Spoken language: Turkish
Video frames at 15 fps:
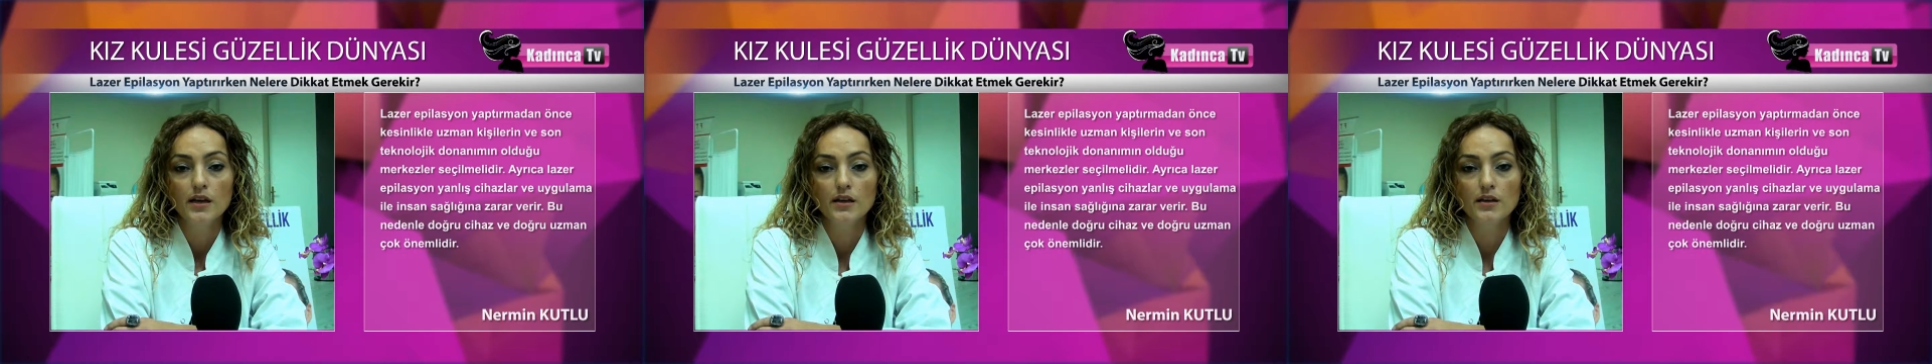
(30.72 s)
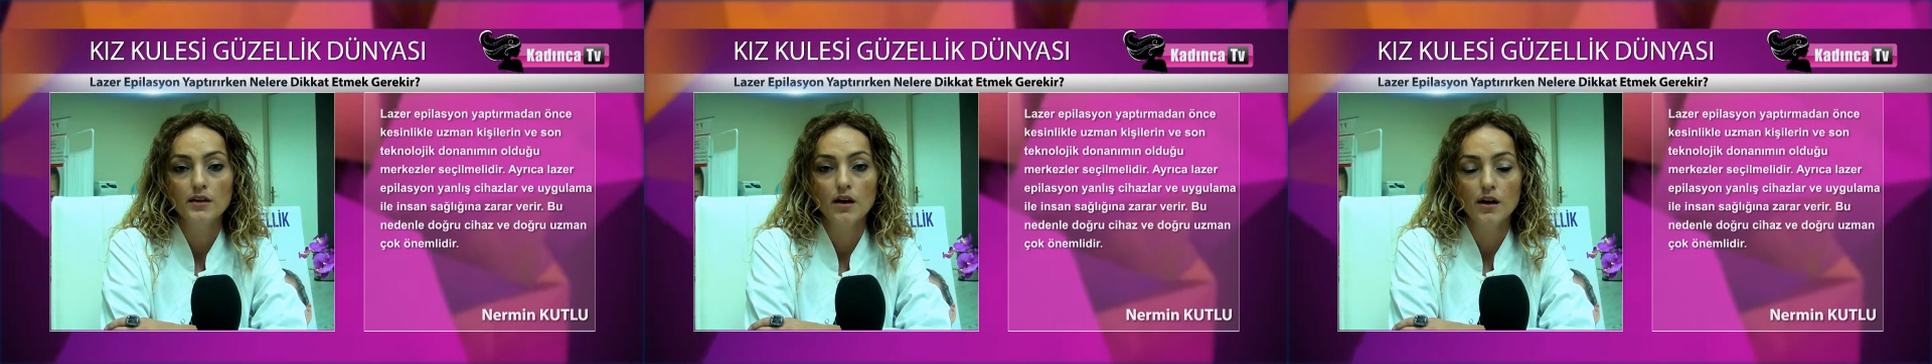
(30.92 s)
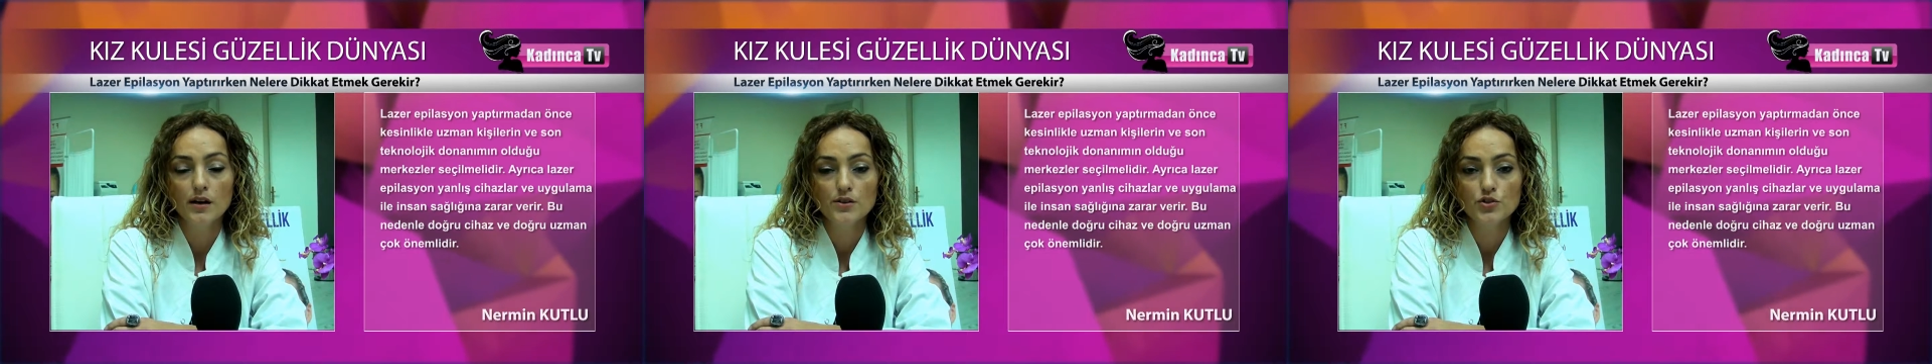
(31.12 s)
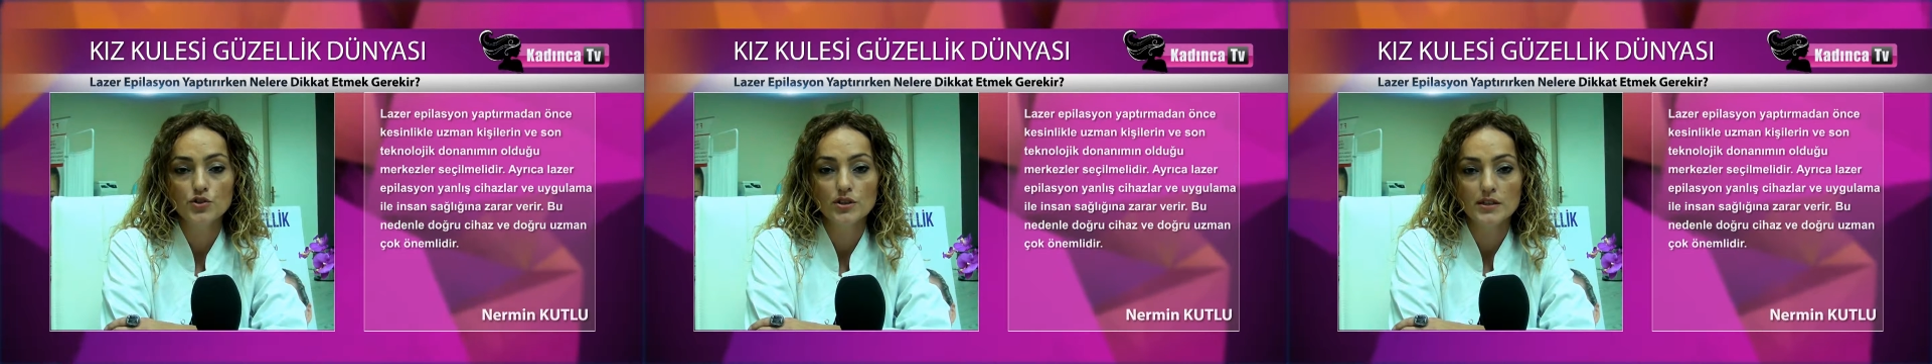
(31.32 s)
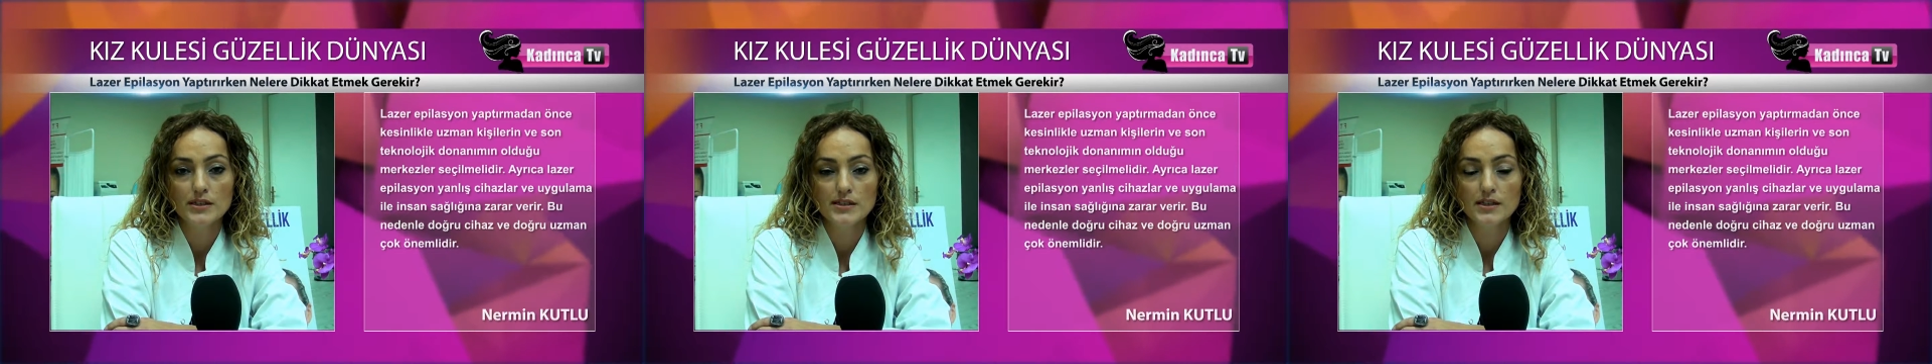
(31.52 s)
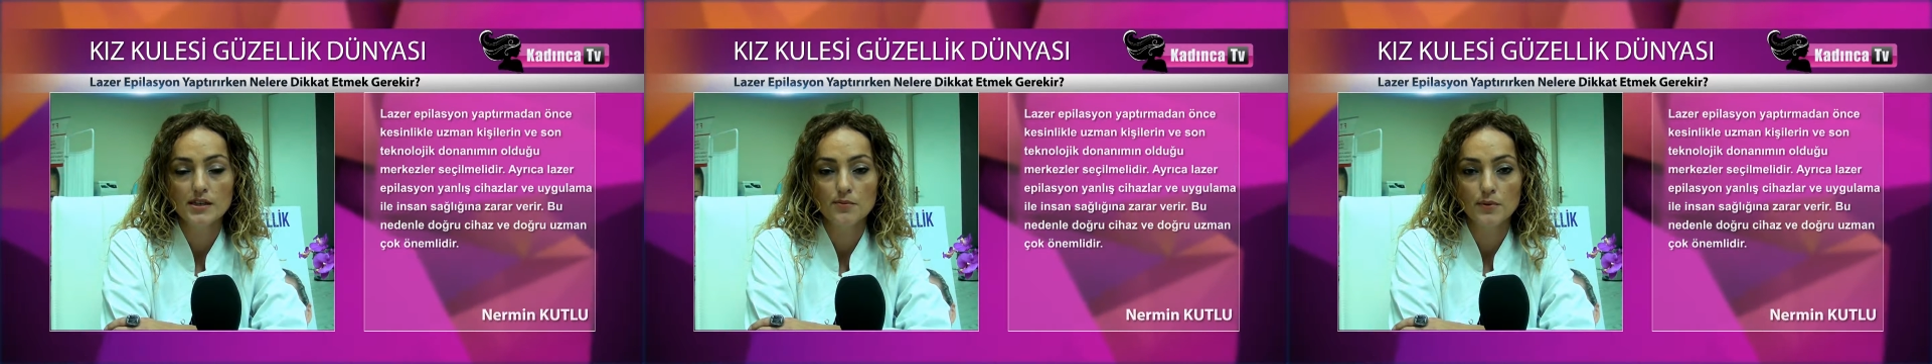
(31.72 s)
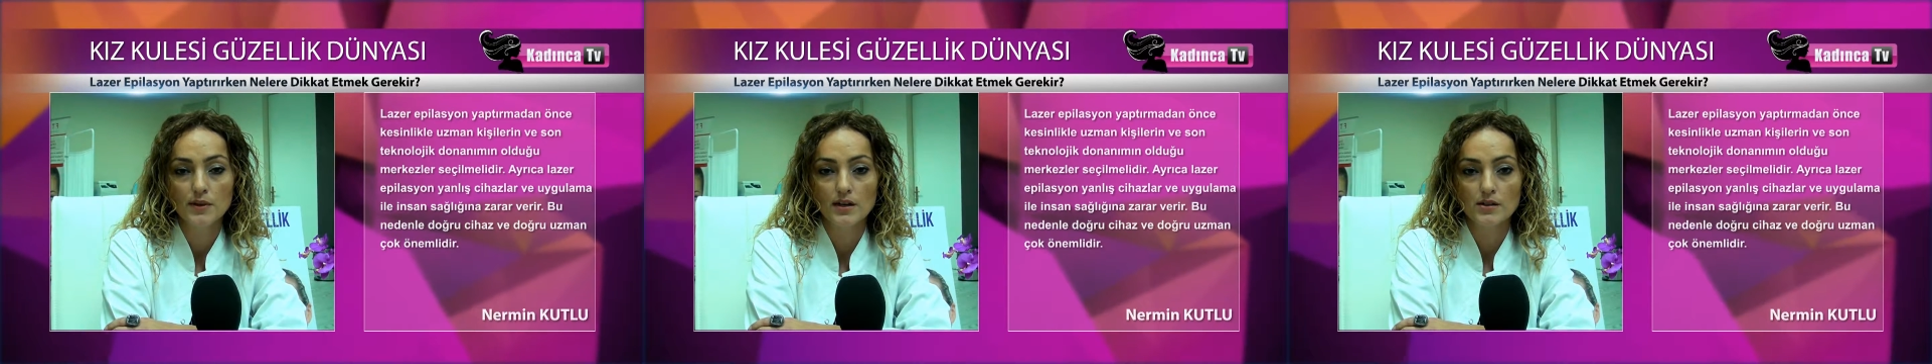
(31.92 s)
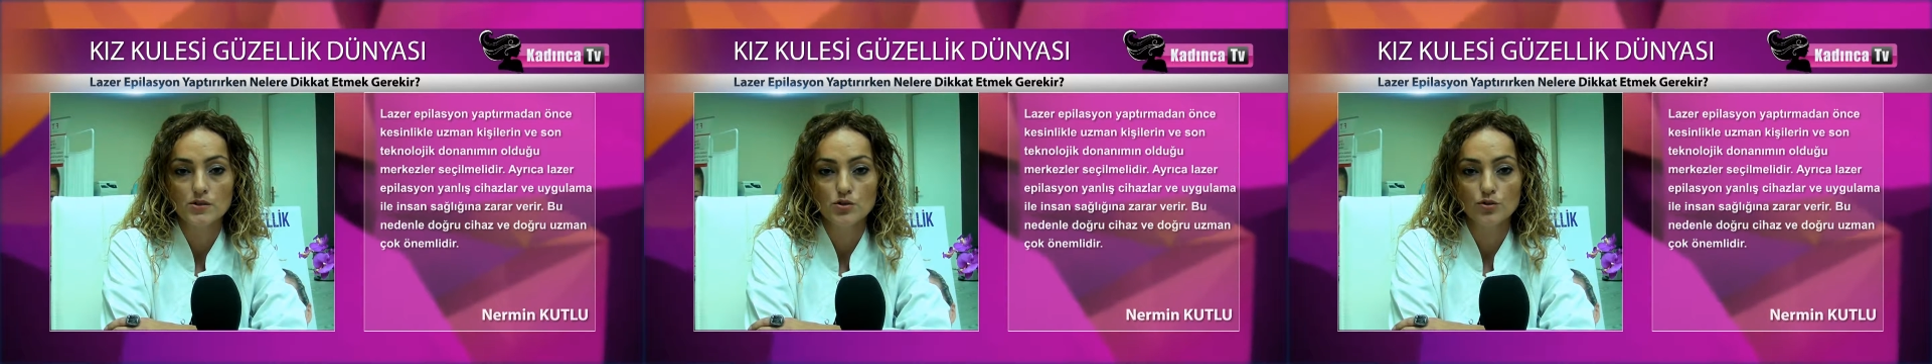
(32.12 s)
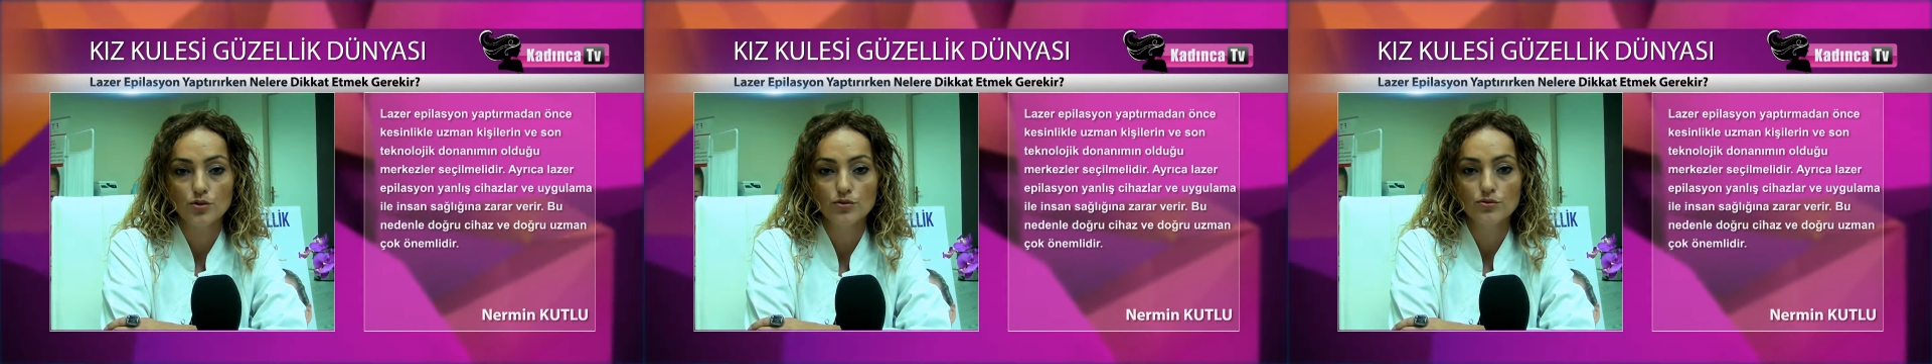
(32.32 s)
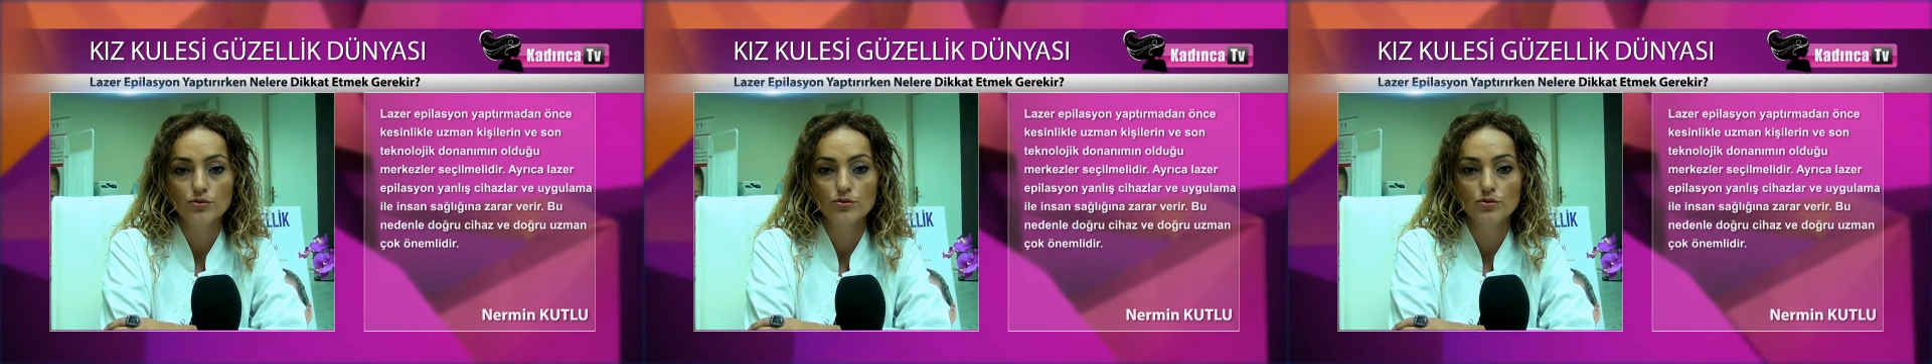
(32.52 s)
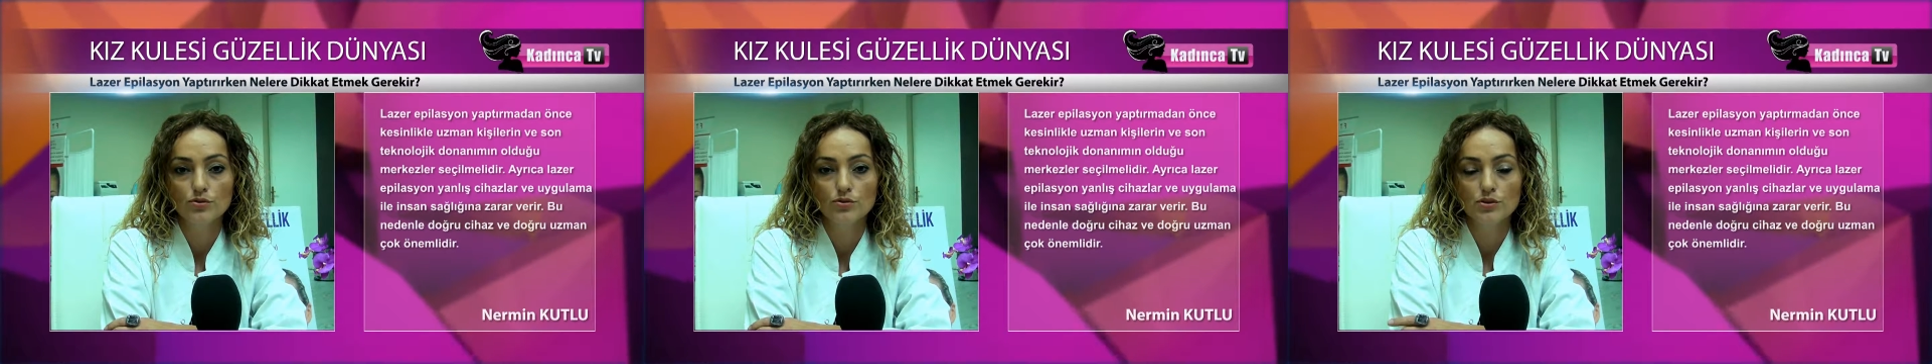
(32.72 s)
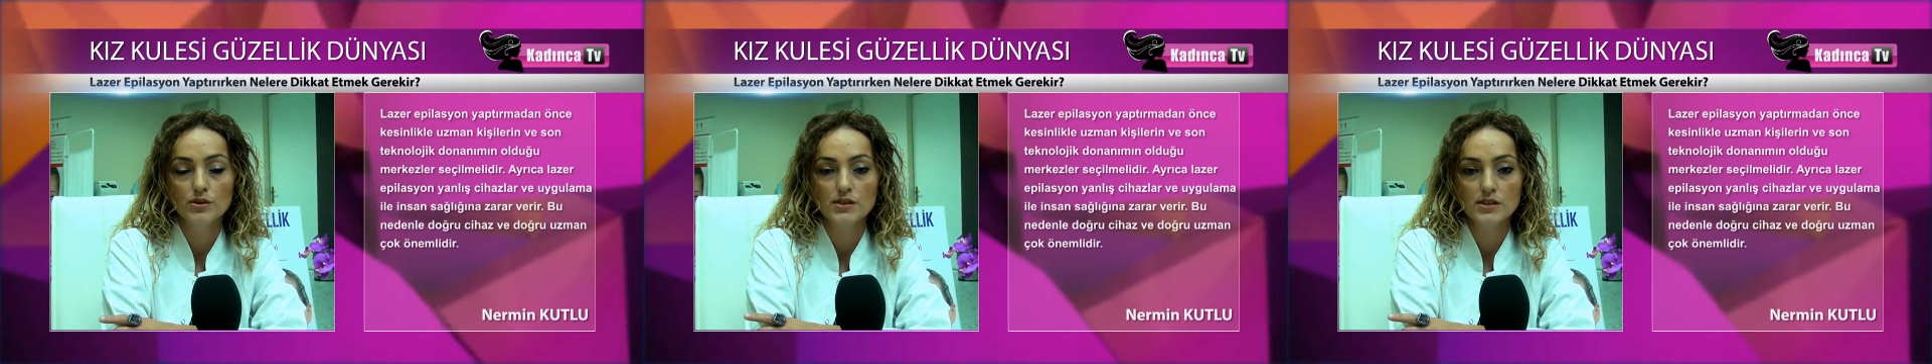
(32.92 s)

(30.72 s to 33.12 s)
E, ayrıca lazer epilasyon e,